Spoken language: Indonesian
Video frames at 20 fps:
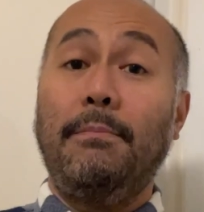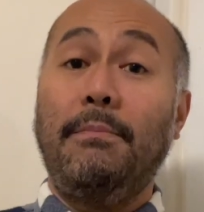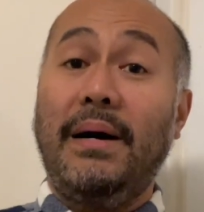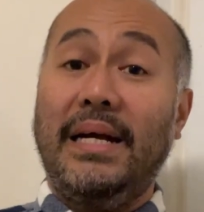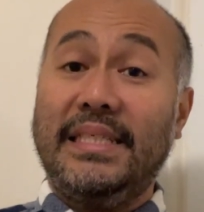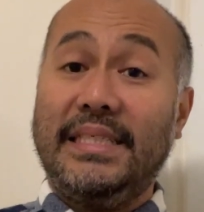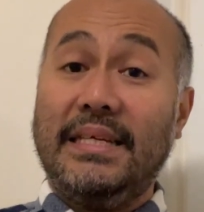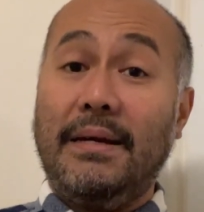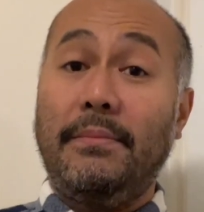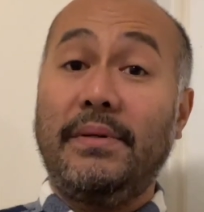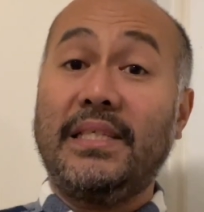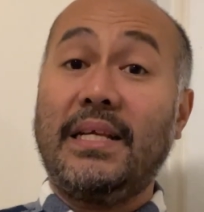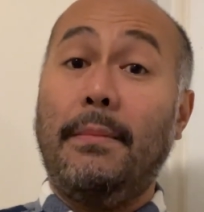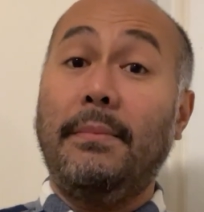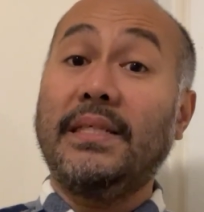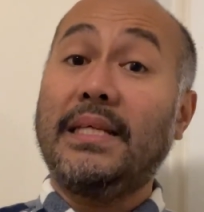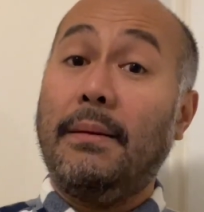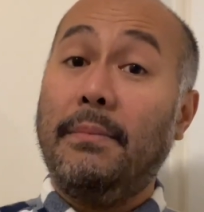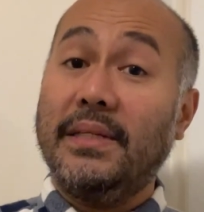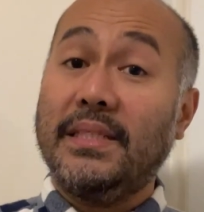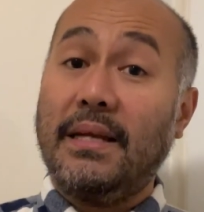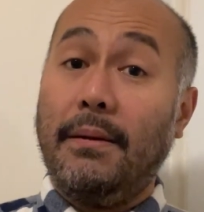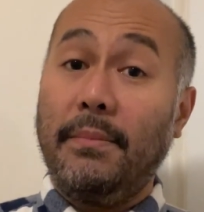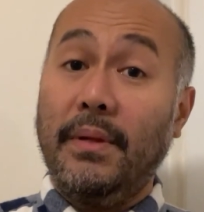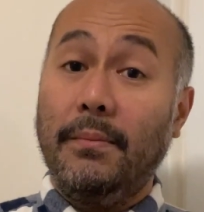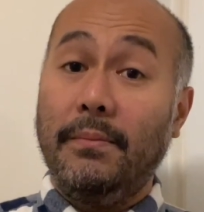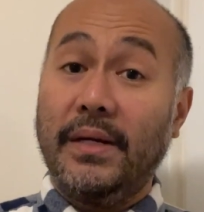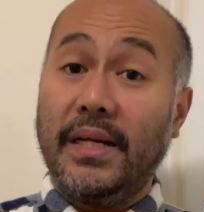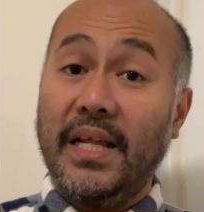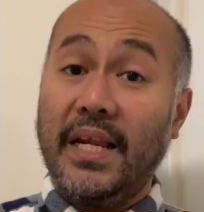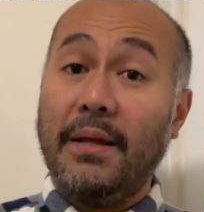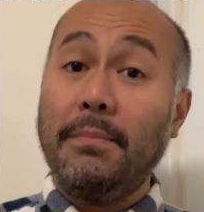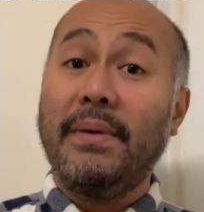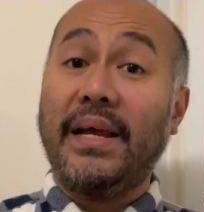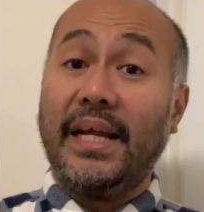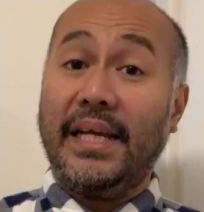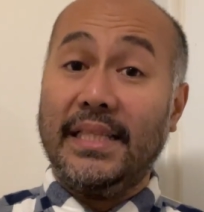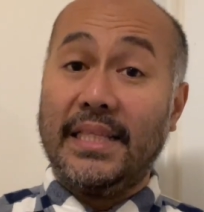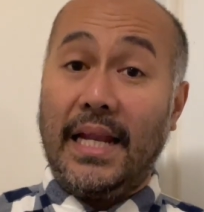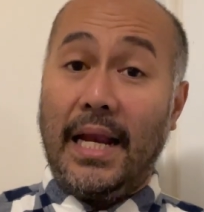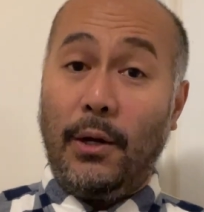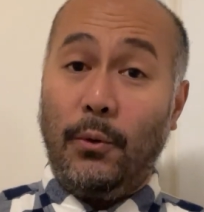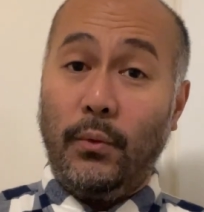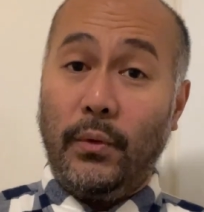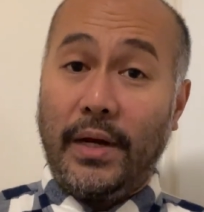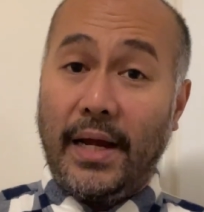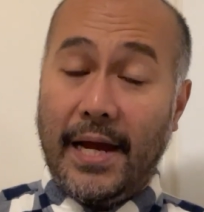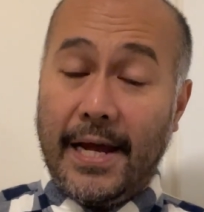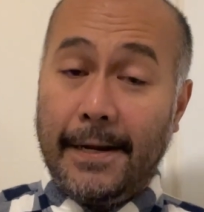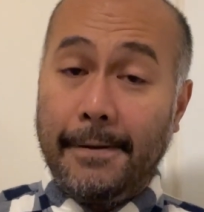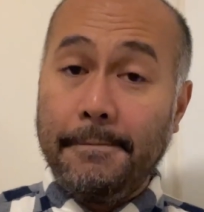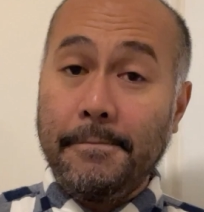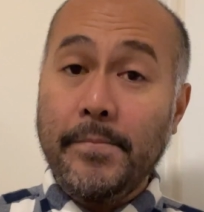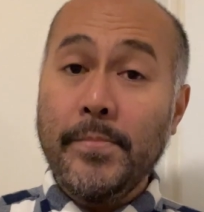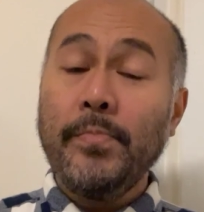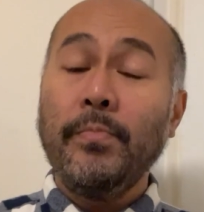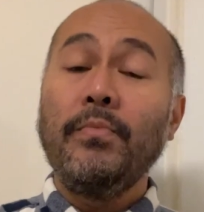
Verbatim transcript: baca bersama-sama sambil berdiri, mari kita lakukan.